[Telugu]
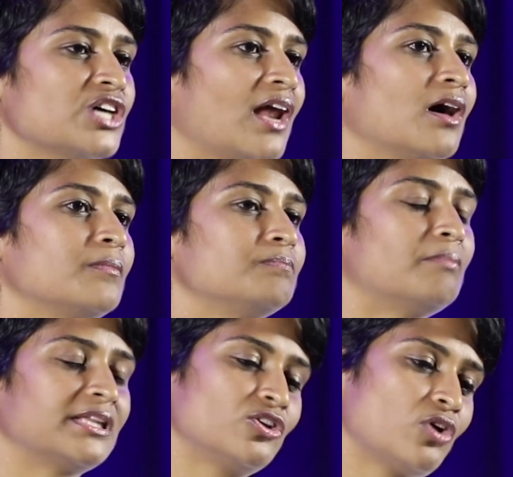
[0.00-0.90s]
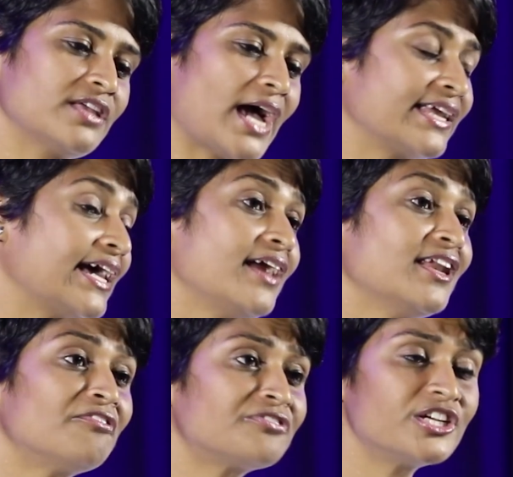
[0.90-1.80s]
చాలా మధ్యలో ఐ ఐ
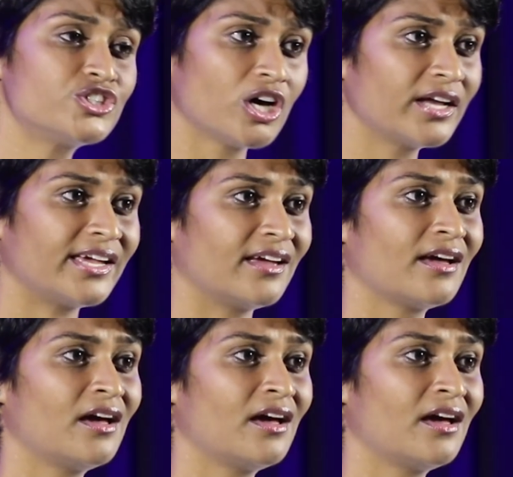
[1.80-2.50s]
లవ్ ద జర్నీ